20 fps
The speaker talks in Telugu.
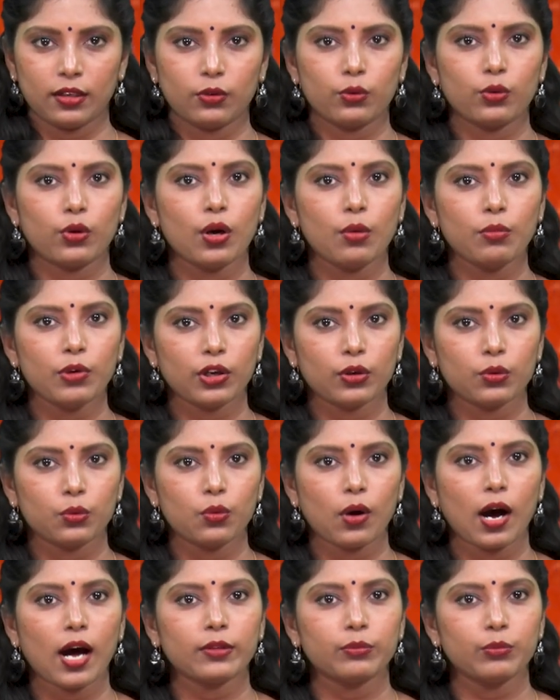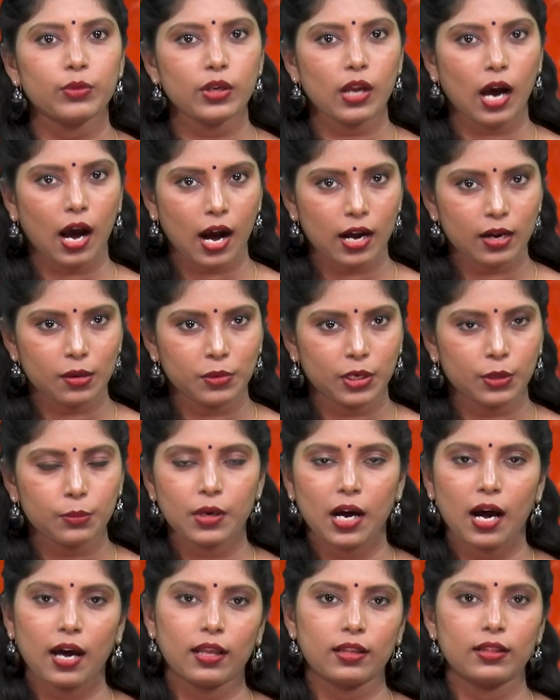గృహమునకు ఆత్మీయుల ఆగమనం
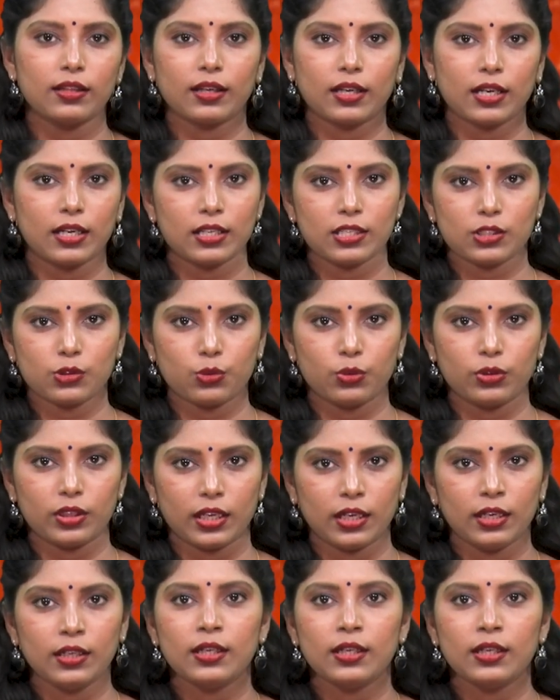ఆనందం కలిగిస్తుంది